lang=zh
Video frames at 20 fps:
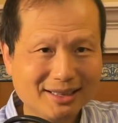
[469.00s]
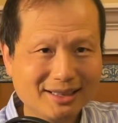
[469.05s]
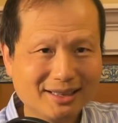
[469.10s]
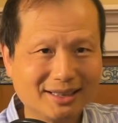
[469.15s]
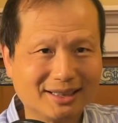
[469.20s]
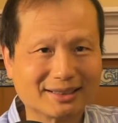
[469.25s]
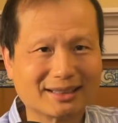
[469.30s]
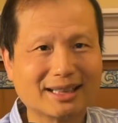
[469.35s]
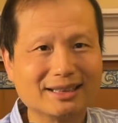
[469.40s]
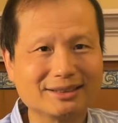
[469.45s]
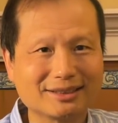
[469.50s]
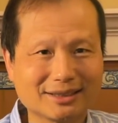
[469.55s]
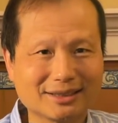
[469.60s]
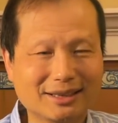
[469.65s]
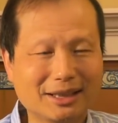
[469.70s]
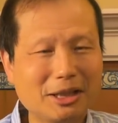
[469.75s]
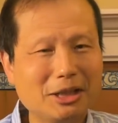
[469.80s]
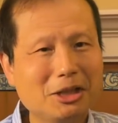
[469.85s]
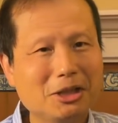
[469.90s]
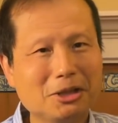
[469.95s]
啊，但是
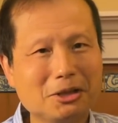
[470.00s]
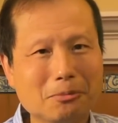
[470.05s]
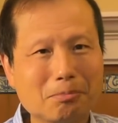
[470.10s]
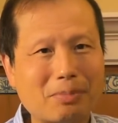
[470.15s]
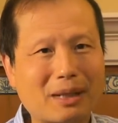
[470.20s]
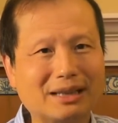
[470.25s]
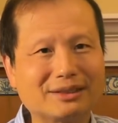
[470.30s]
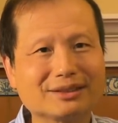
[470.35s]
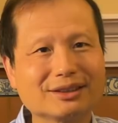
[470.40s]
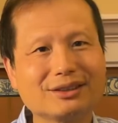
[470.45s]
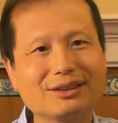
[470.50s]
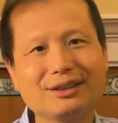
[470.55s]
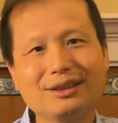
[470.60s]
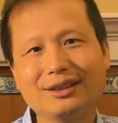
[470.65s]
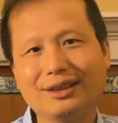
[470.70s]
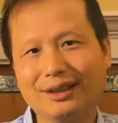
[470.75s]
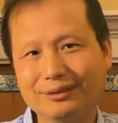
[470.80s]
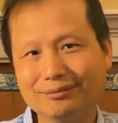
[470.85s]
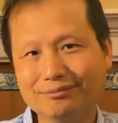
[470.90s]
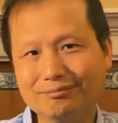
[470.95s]
把这些
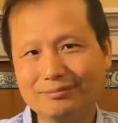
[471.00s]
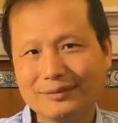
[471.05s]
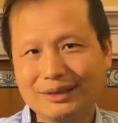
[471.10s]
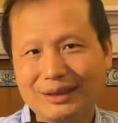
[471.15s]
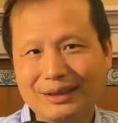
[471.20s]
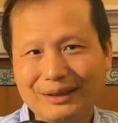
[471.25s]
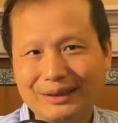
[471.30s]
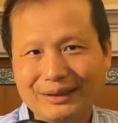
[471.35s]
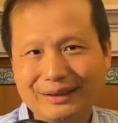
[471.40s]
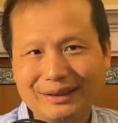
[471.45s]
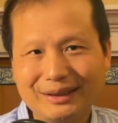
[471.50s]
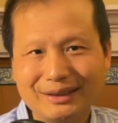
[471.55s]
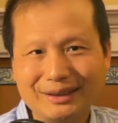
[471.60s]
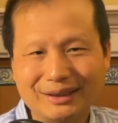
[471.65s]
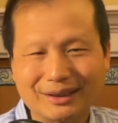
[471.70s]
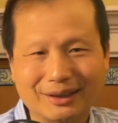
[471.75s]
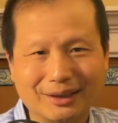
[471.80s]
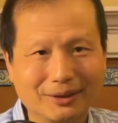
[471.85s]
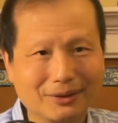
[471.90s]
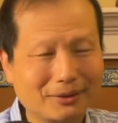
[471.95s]
人
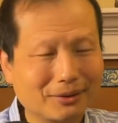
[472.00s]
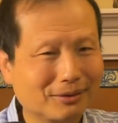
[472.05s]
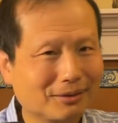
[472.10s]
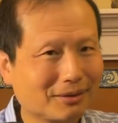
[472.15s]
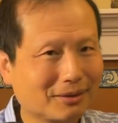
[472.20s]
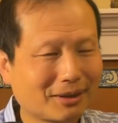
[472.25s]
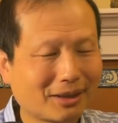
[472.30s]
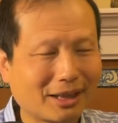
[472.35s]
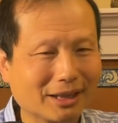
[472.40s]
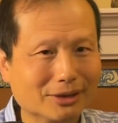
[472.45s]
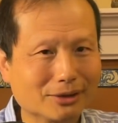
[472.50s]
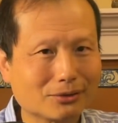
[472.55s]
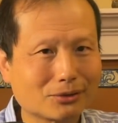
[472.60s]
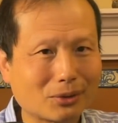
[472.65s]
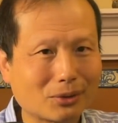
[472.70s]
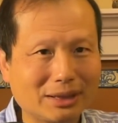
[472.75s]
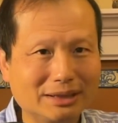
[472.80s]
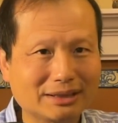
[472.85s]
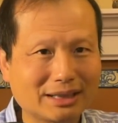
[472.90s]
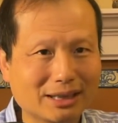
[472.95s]
一个都给
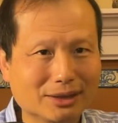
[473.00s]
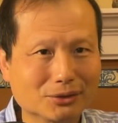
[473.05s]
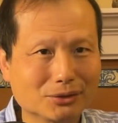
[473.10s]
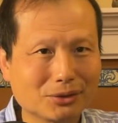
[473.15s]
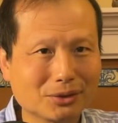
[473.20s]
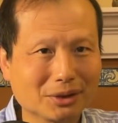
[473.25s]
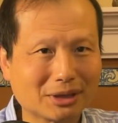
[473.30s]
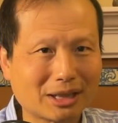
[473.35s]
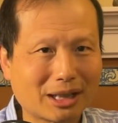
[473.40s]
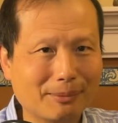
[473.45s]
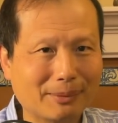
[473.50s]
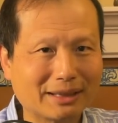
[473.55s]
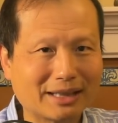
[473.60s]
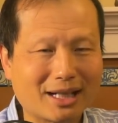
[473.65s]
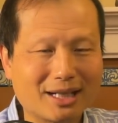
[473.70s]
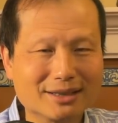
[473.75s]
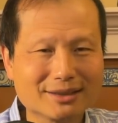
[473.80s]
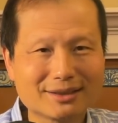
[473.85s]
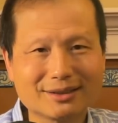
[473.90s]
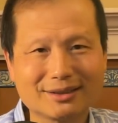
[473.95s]
算上去，他们
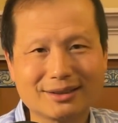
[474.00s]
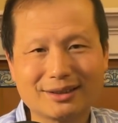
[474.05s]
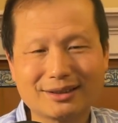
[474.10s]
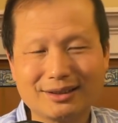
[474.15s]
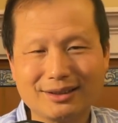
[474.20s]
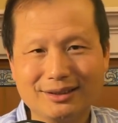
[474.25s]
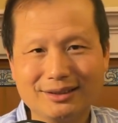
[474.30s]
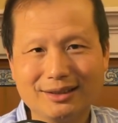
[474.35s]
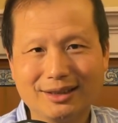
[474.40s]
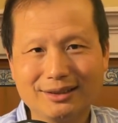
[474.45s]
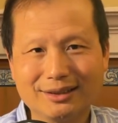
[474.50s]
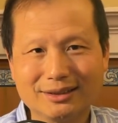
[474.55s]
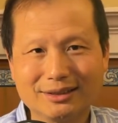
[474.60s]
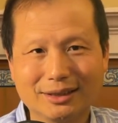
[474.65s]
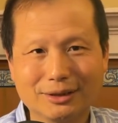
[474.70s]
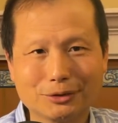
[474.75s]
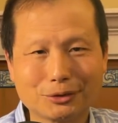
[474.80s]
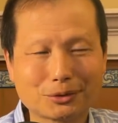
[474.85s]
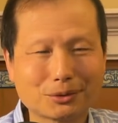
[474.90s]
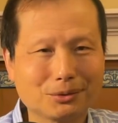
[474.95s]
打死的敌人的
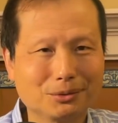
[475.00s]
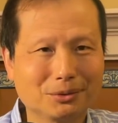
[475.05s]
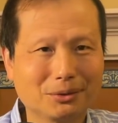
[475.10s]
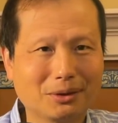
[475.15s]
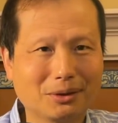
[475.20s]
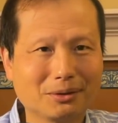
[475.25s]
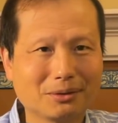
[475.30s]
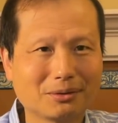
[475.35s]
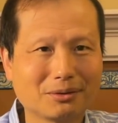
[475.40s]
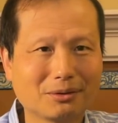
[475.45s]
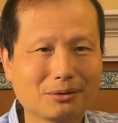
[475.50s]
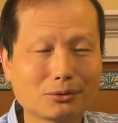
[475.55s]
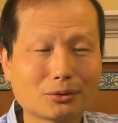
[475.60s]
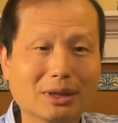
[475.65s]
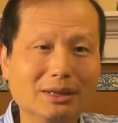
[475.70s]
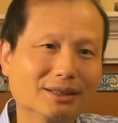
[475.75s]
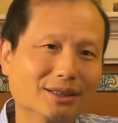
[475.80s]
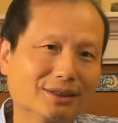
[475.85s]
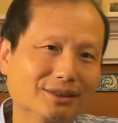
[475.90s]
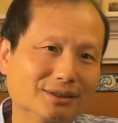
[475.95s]
人数都
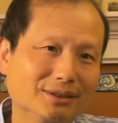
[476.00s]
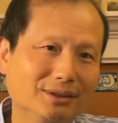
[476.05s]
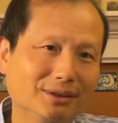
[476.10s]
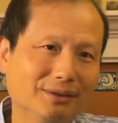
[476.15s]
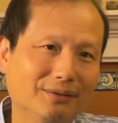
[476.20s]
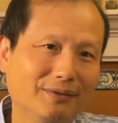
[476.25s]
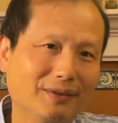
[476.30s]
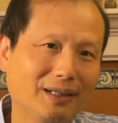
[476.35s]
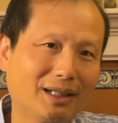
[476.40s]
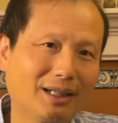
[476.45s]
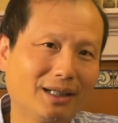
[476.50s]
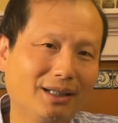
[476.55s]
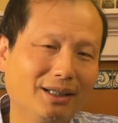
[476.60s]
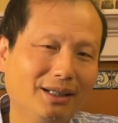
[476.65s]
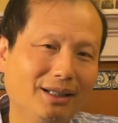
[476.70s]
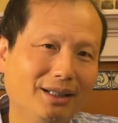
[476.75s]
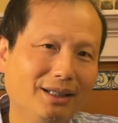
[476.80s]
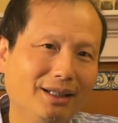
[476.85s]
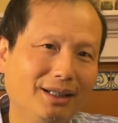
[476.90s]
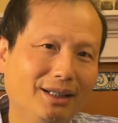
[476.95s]
算上去的话，
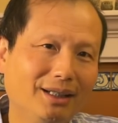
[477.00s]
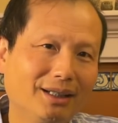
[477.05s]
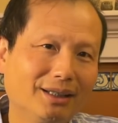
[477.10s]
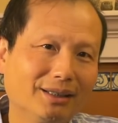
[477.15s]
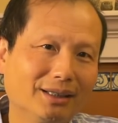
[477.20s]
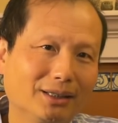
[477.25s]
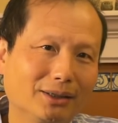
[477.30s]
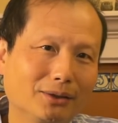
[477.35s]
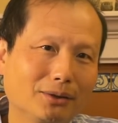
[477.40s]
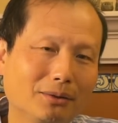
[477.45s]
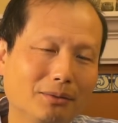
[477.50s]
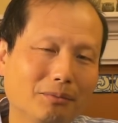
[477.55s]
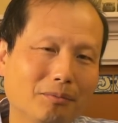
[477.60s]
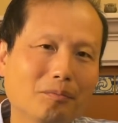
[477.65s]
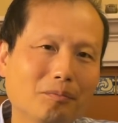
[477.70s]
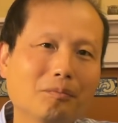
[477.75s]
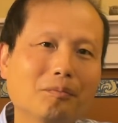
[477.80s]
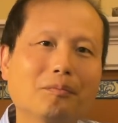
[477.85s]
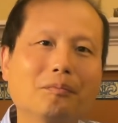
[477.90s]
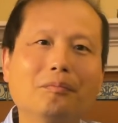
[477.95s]
那
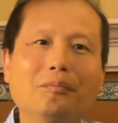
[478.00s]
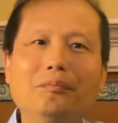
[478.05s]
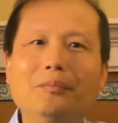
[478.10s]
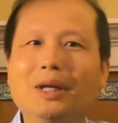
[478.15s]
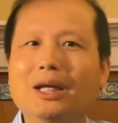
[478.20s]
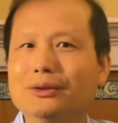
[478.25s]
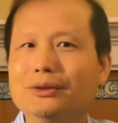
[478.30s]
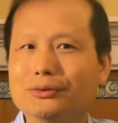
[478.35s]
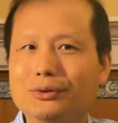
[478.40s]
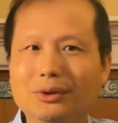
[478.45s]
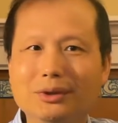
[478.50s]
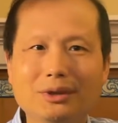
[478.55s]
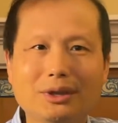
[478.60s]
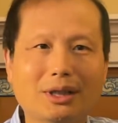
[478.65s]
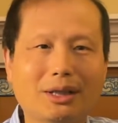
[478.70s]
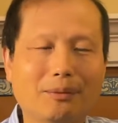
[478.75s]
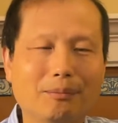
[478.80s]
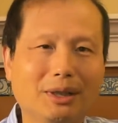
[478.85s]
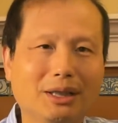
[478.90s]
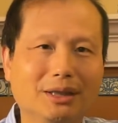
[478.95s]
美军
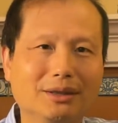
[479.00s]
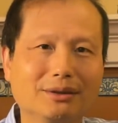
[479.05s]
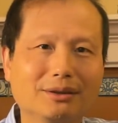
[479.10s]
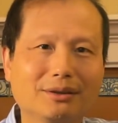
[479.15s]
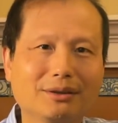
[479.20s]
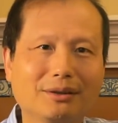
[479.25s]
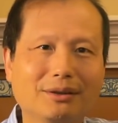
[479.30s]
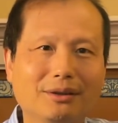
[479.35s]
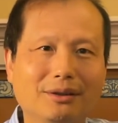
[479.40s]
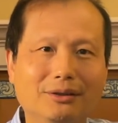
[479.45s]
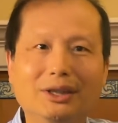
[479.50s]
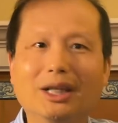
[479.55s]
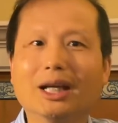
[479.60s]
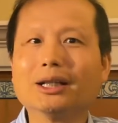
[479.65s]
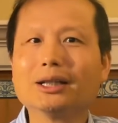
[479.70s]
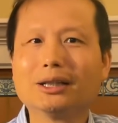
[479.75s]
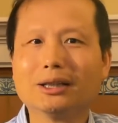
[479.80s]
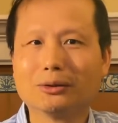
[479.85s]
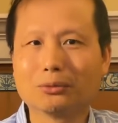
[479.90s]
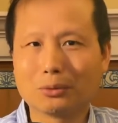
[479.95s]
那边、那
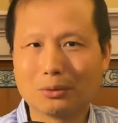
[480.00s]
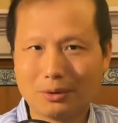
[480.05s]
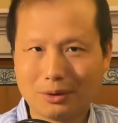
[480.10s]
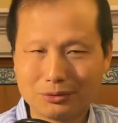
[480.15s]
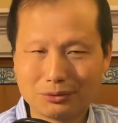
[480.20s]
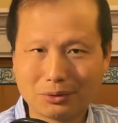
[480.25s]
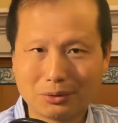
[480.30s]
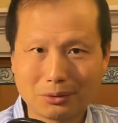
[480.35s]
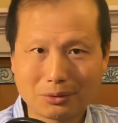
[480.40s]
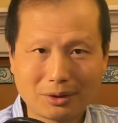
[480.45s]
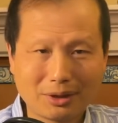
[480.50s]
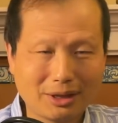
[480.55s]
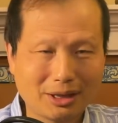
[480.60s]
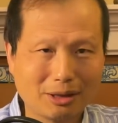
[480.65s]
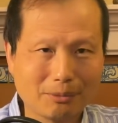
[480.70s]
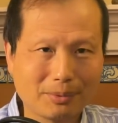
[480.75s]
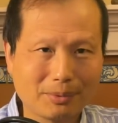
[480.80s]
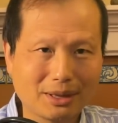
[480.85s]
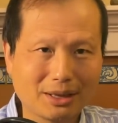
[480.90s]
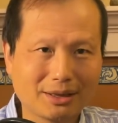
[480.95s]
联合国军队
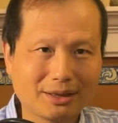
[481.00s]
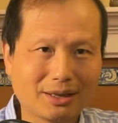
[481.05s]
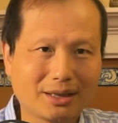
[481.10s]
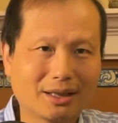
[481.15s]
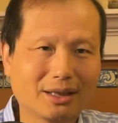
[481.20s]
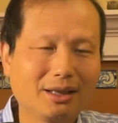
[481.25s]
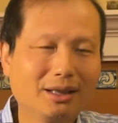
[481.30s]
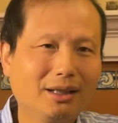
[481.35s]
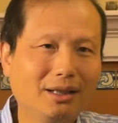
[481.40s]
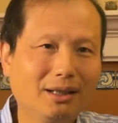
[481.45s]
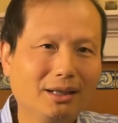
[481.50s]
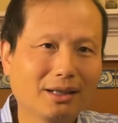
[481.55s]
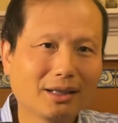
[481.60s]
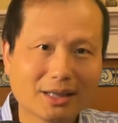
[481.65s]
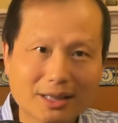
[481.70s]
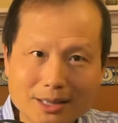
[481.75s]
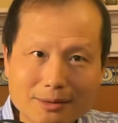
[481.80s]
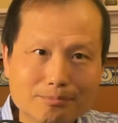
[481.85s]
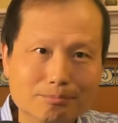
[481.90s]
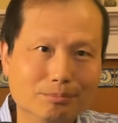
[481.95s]
那边那
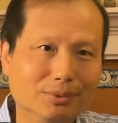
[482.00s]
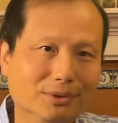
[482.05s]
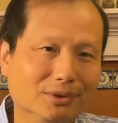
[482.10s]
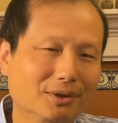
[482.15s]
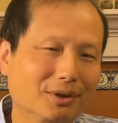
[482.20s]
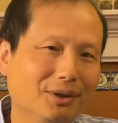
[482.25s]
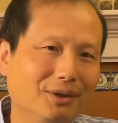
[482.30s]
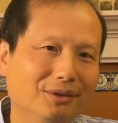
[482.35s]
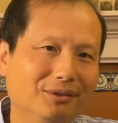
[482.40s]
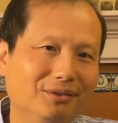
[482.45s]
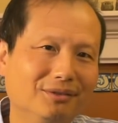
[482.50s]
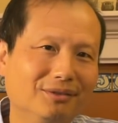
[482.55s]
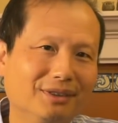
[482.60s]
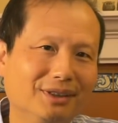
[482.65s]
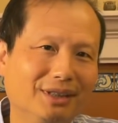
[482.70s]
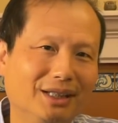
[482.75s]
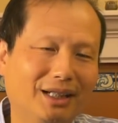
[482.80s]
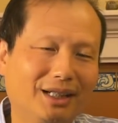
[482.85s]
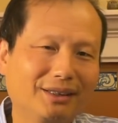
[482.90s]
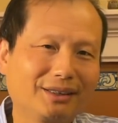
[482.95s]
更不够，
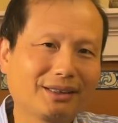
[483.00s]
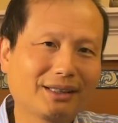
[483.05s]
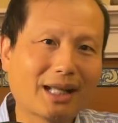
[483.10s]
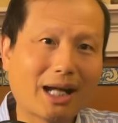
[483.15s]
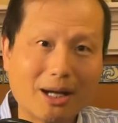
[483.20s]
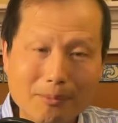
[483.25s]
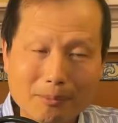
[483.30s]
他